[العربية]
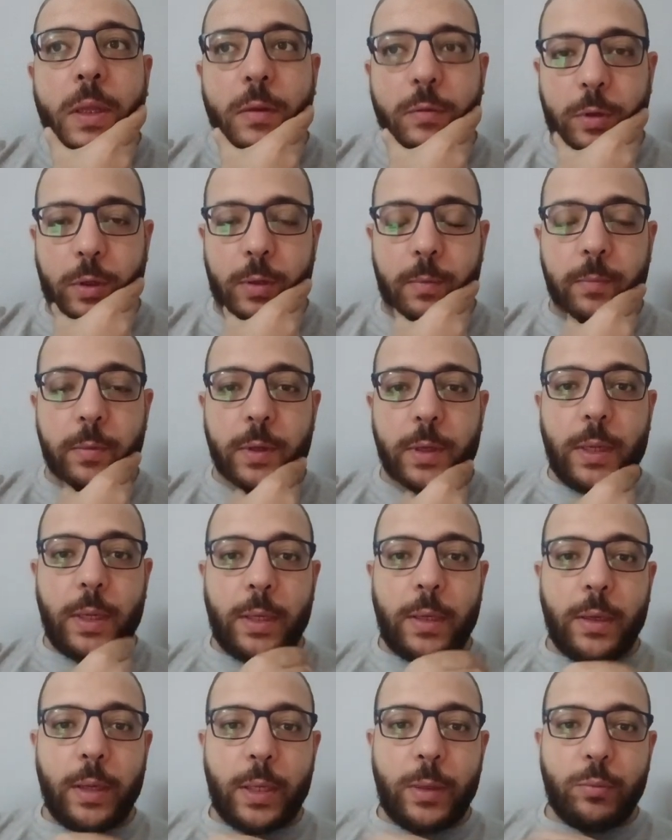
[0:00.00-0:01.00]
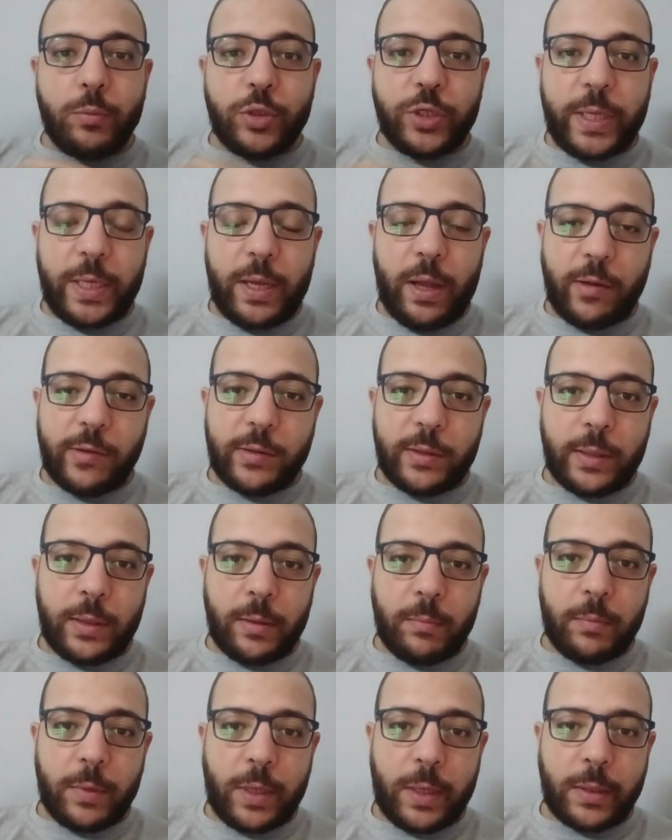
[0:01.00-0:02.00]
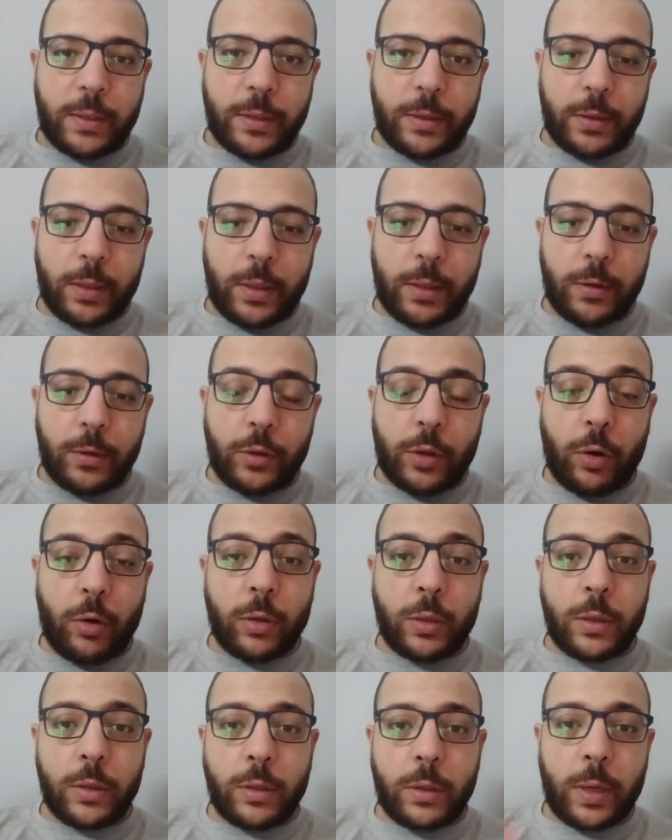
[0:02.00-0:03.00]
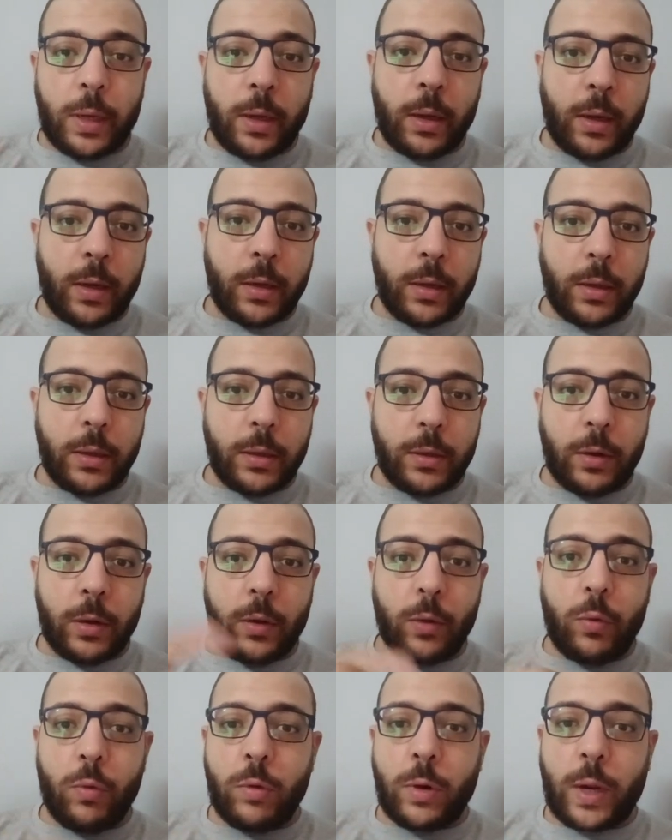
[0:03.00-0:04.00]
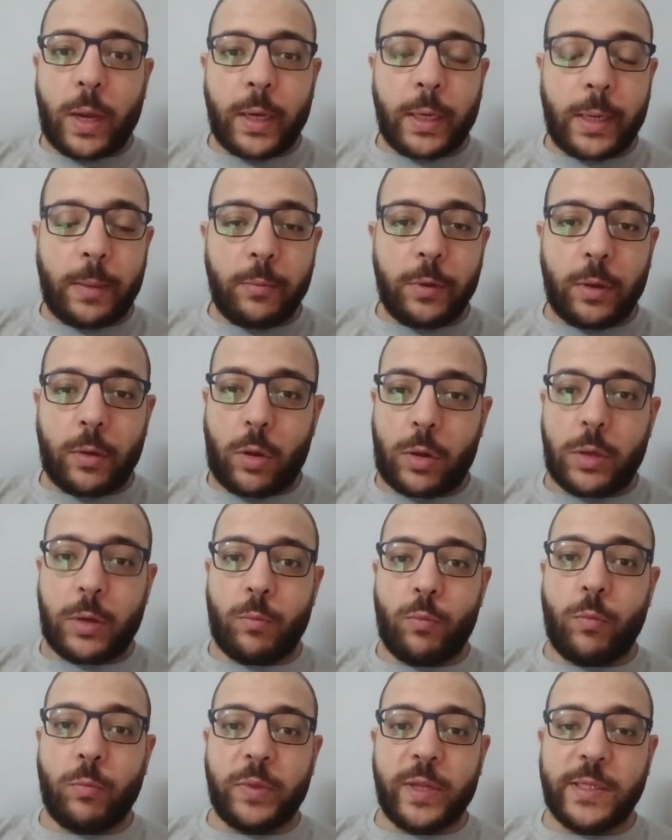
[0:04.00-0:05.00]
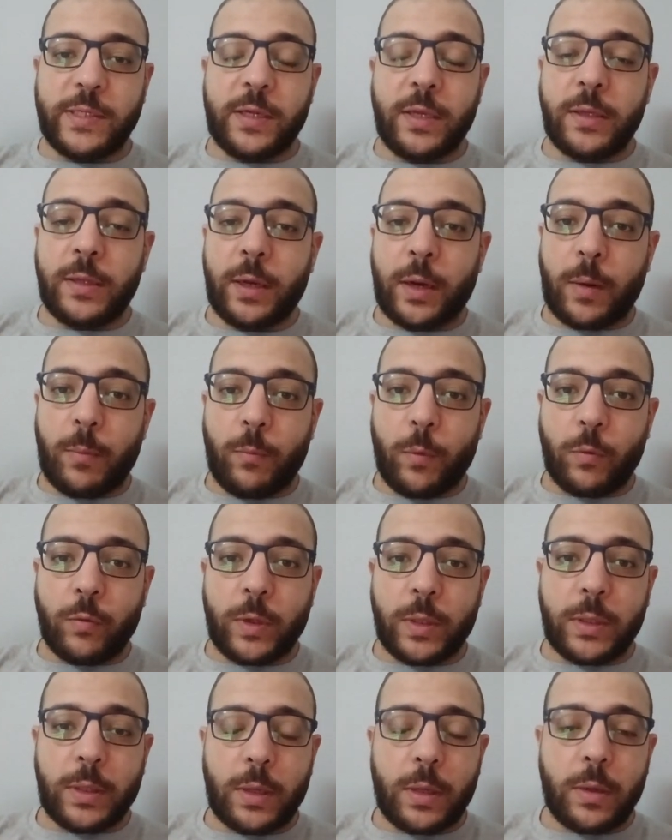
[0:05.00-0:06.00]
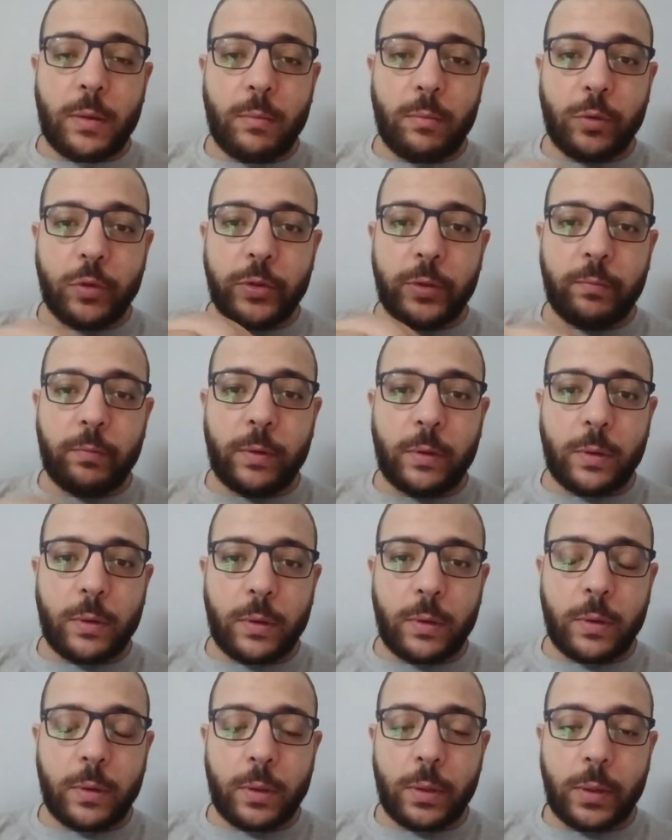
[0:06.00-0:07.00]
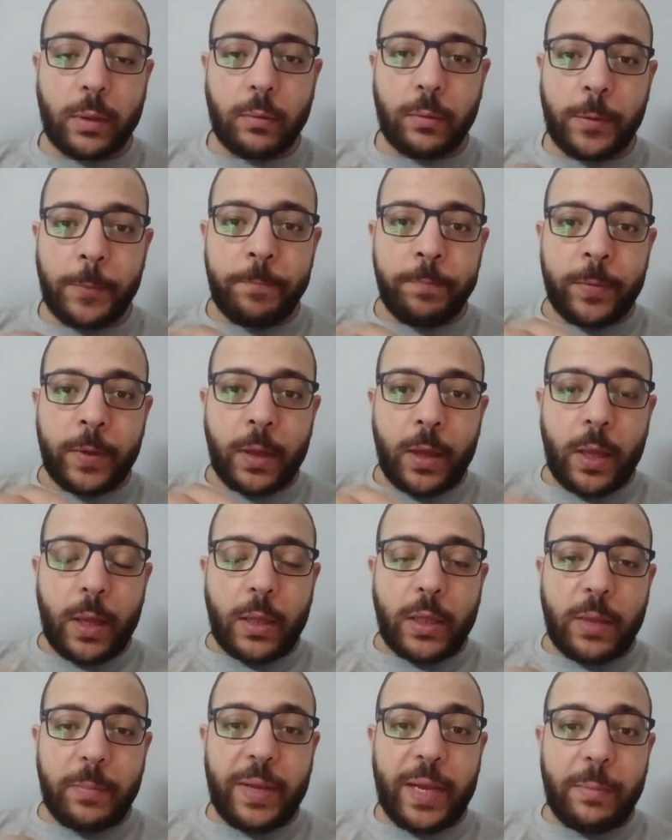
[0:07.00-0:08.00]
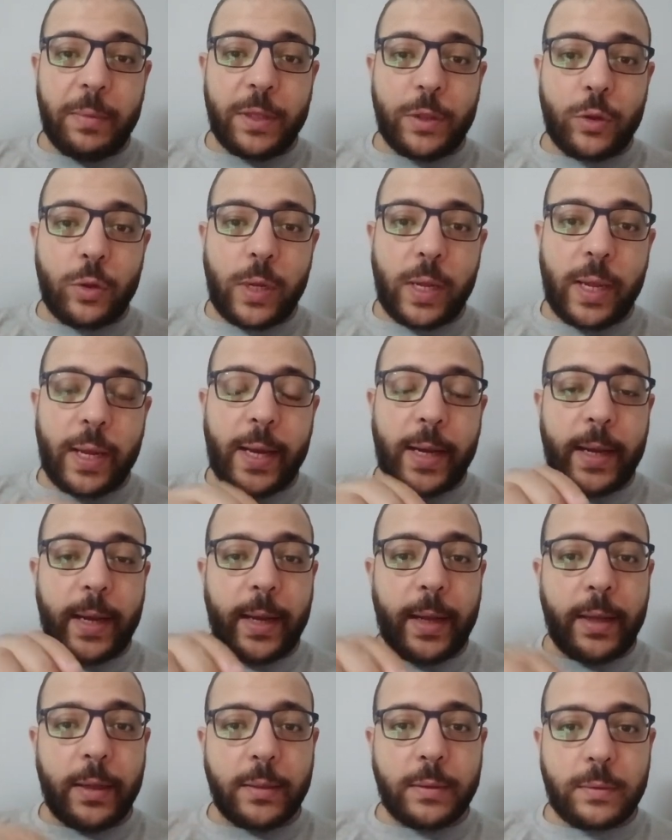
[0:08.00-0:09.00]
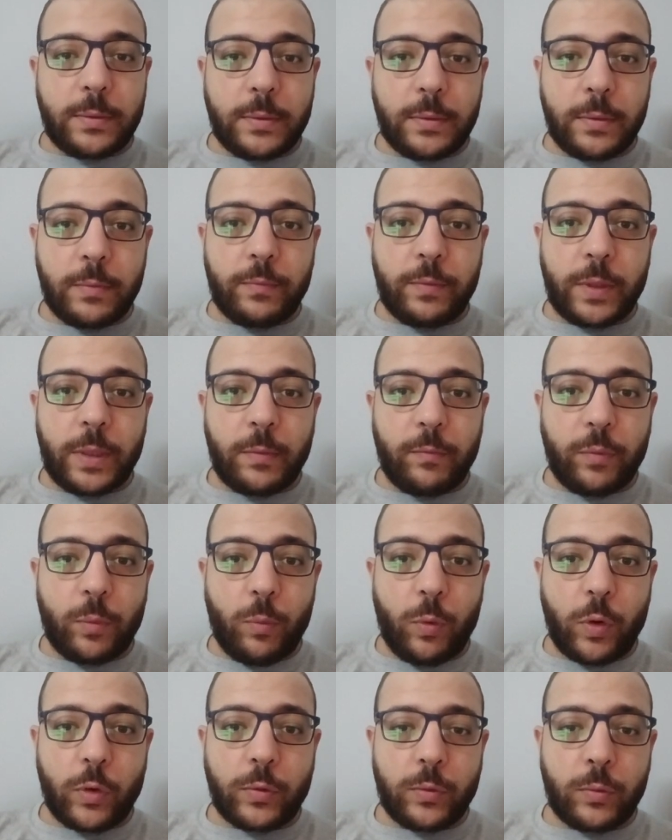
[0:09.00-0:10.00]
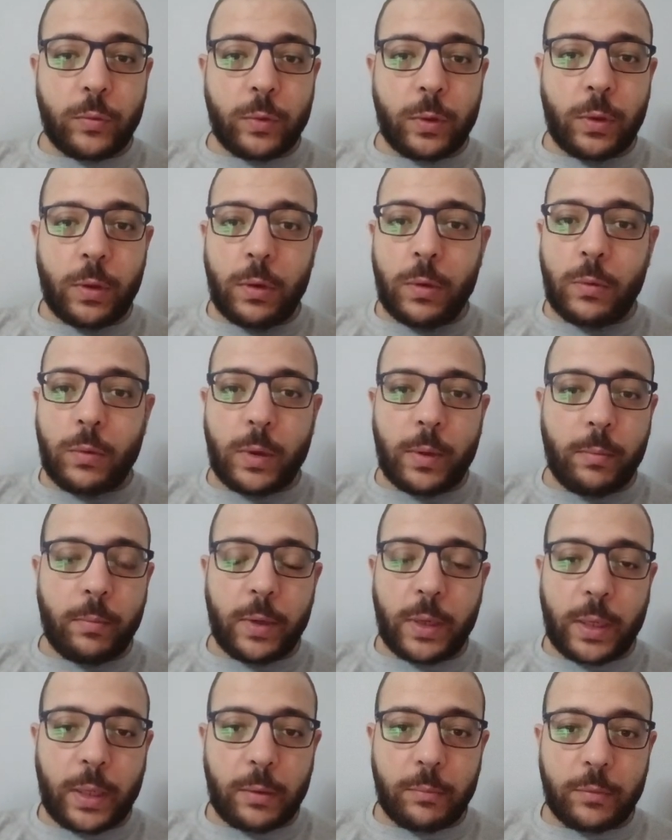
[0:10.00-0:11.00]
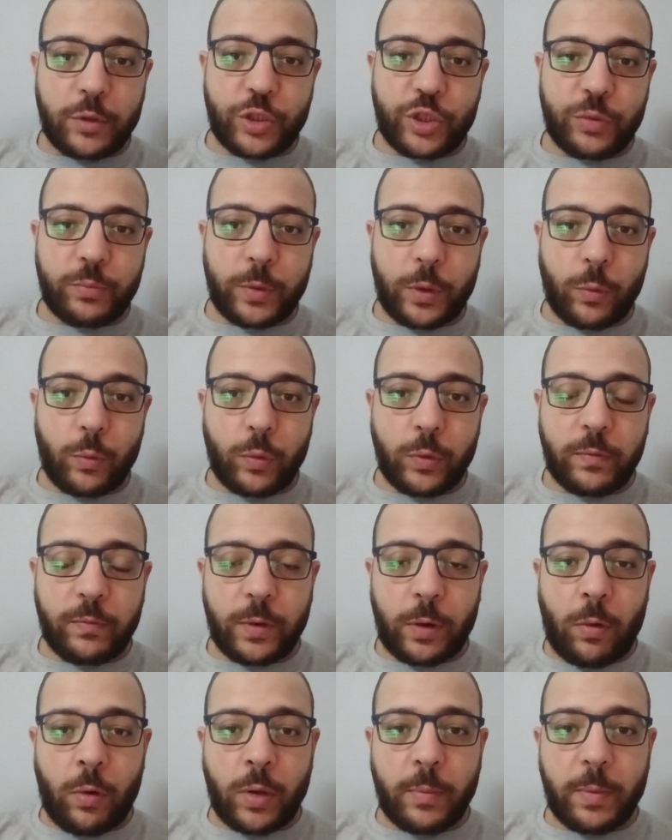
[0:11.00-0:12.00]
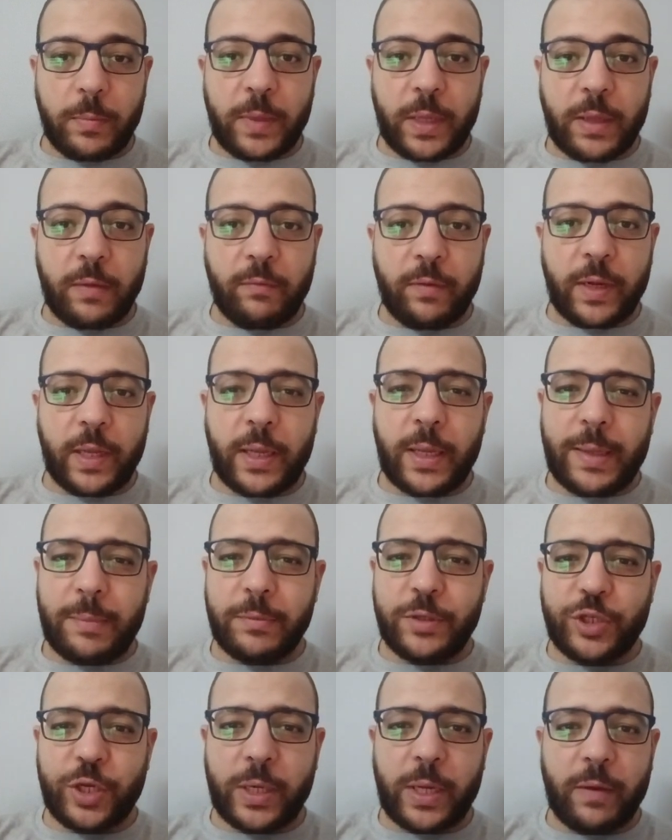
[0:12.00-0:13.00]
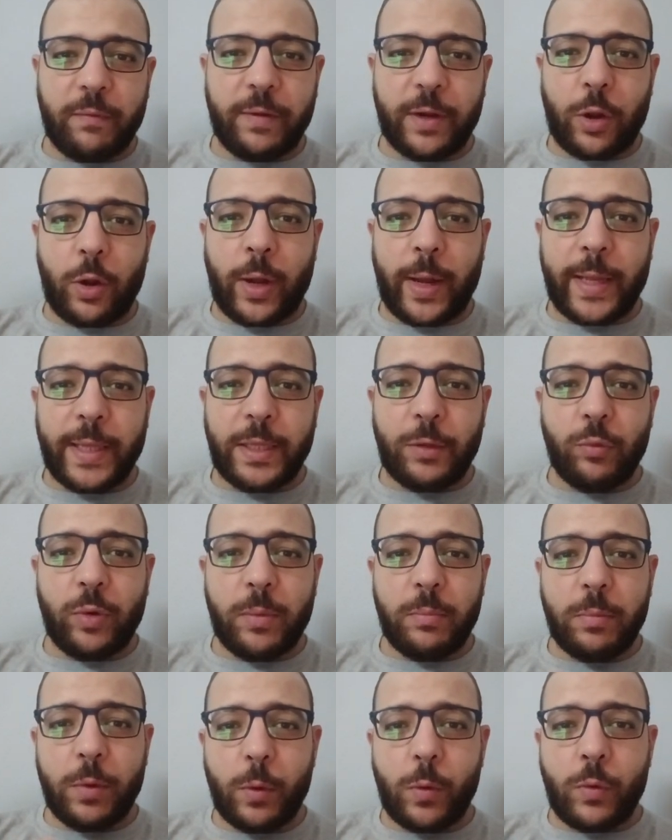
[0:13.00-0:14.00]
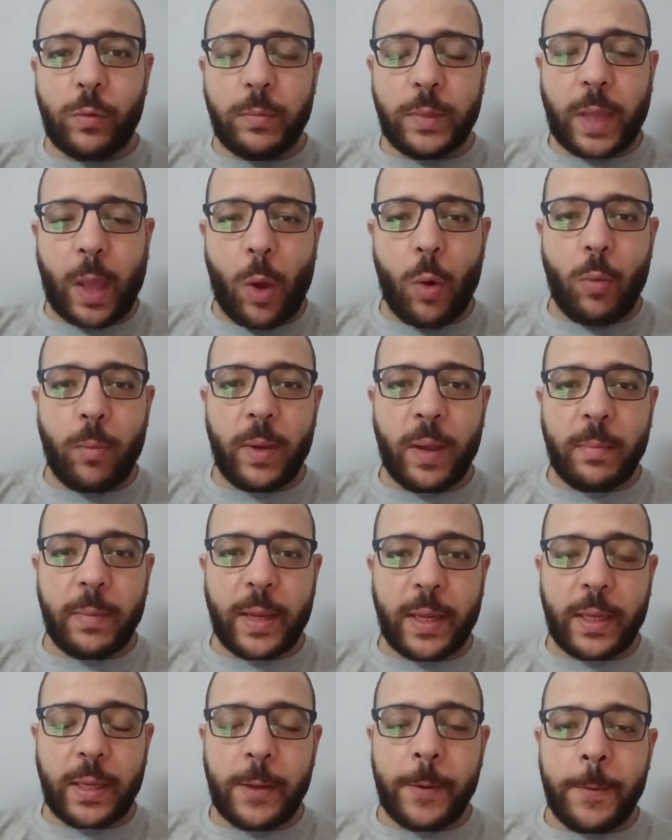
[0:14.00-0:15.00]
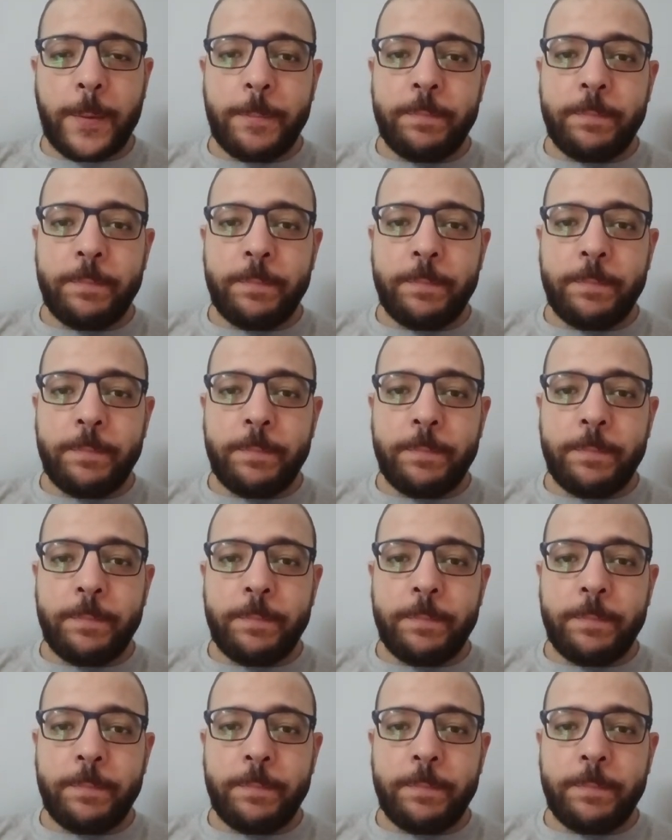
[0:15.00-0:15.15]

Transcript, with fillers: طيب المشكله حصلت لما كان آه، تقرير آه، يلا كوره كانت عامله تقرير ممتاز جدا عن الموضوع ده مصطفى نبيل عماد دونجا كان قاعد في المقصوره هو مش موجود في القائمه بتاعت الفريق كان بيشجع فريقه عادي ولما الجون بتاع اوباما جه